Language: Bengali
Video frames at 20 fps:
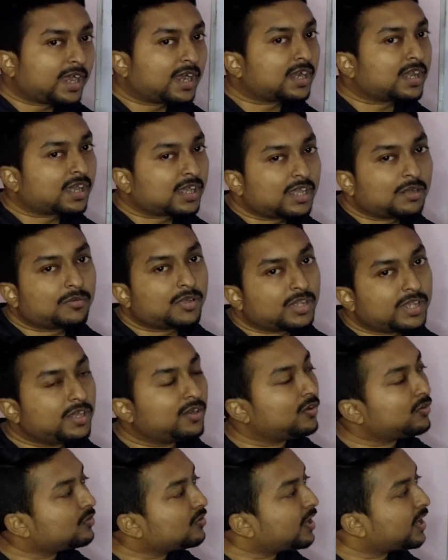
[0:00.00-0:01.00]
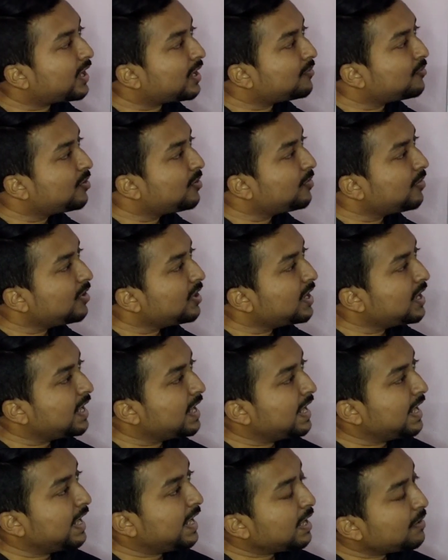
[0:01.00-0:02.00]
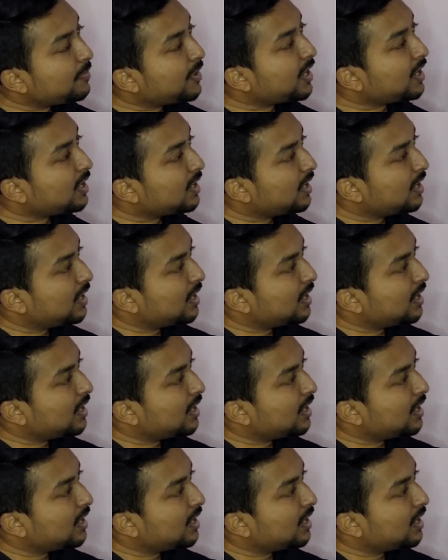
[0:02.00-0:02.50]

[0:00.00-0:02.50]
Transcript: রেখাটাকে আমরা দিগন্ত রেখা বলবো এবার